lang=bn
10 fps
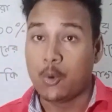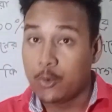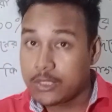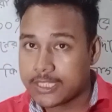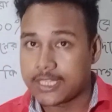
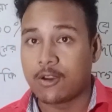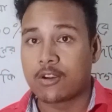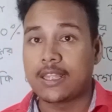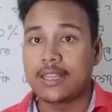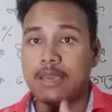উঠছে
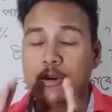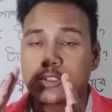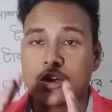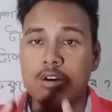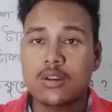অর্থাৎ এবছর
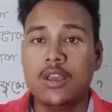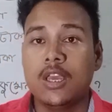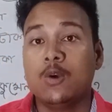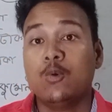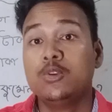বছর
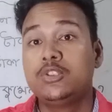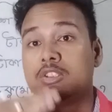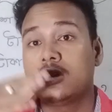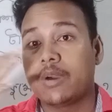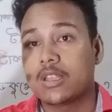উচ্চ
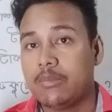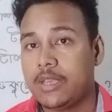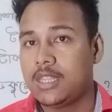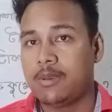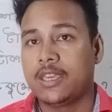
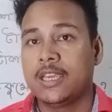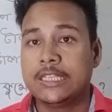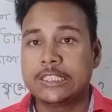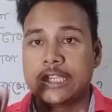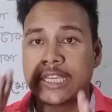মাধ্যমিক দিবে
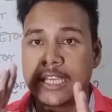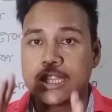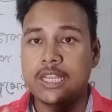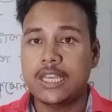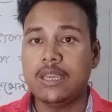
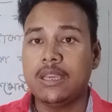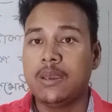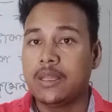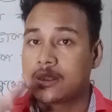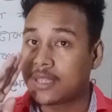সেক্ষেত্রে
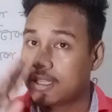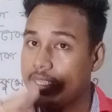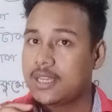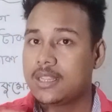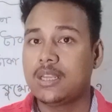তাদের
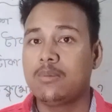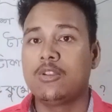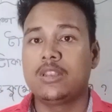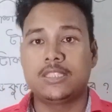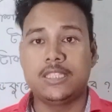ক্ষেত্রে
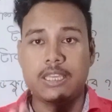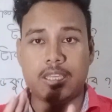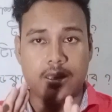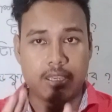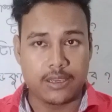বলতেছি
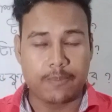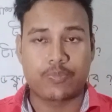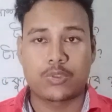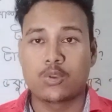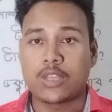
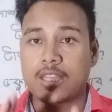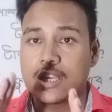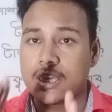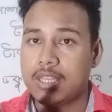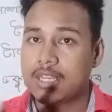তো তাদের ক্ষেত্রে